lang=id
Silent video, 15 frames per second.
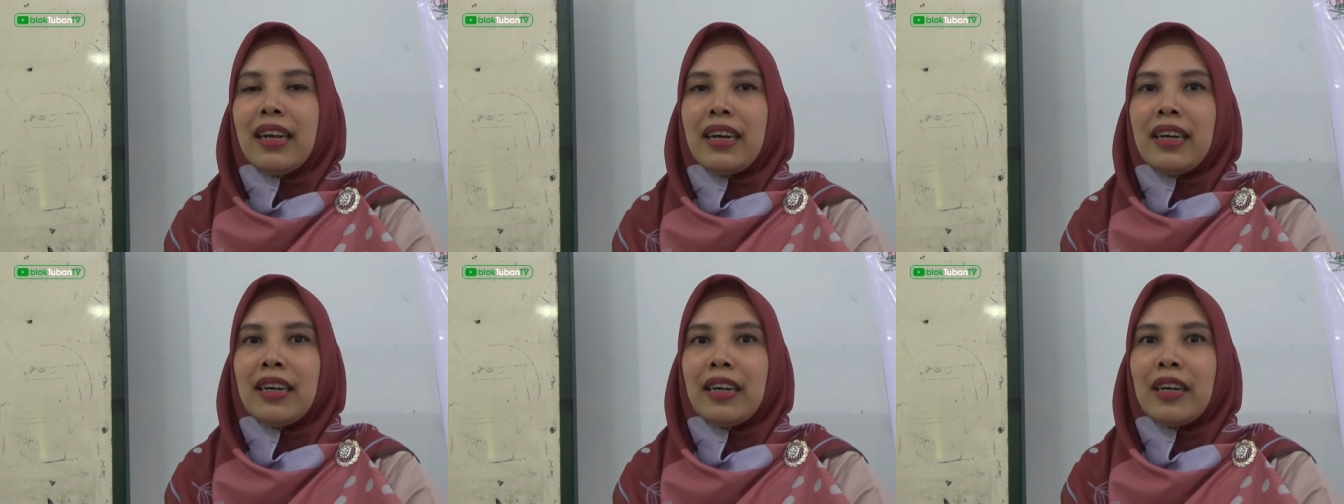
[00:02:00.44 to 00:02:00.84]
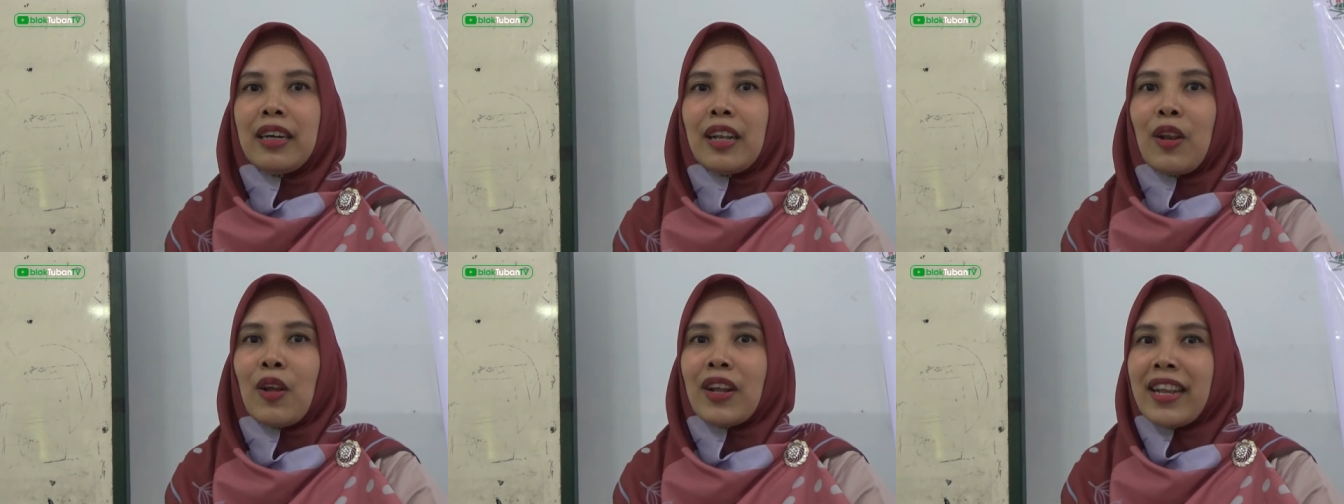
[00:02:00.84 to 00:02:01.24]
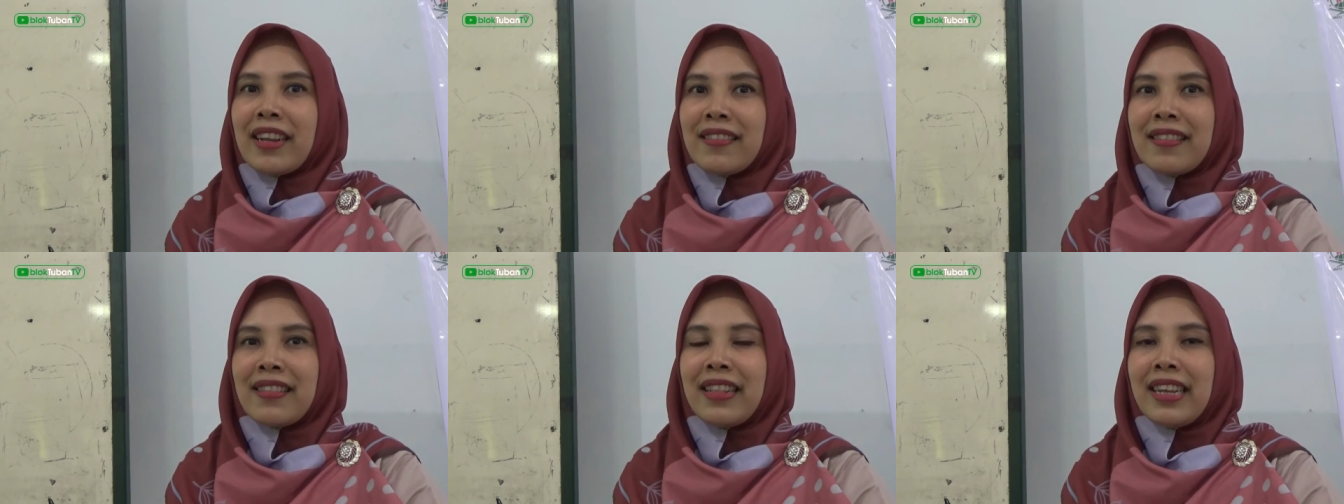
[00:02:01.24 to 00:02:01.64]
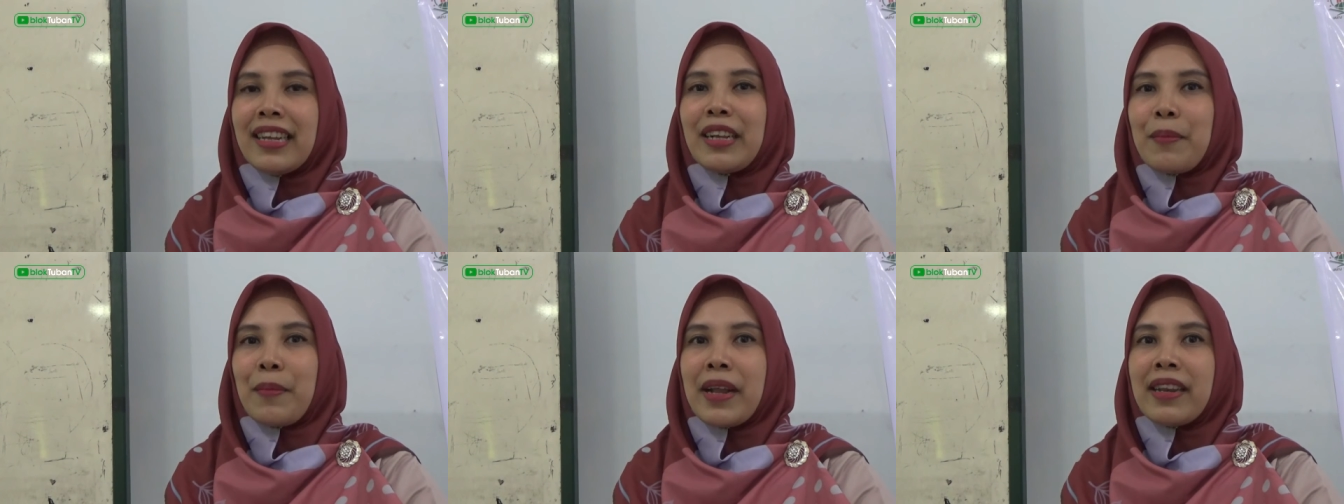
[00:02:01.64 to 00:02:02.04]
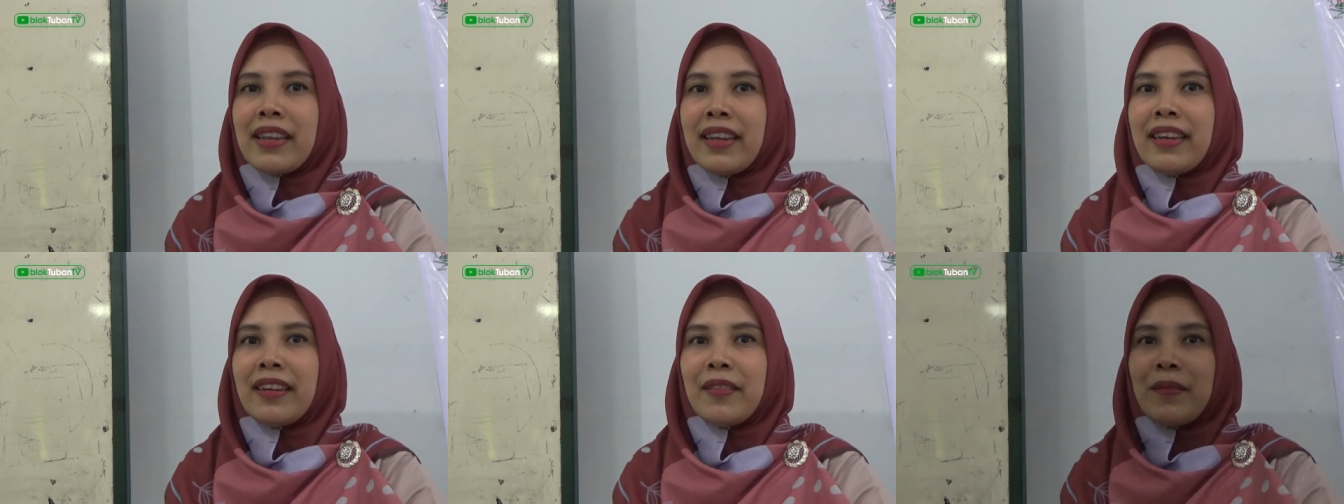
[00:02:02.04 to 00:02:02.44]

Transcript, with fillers: uh, long lasting ke depannya.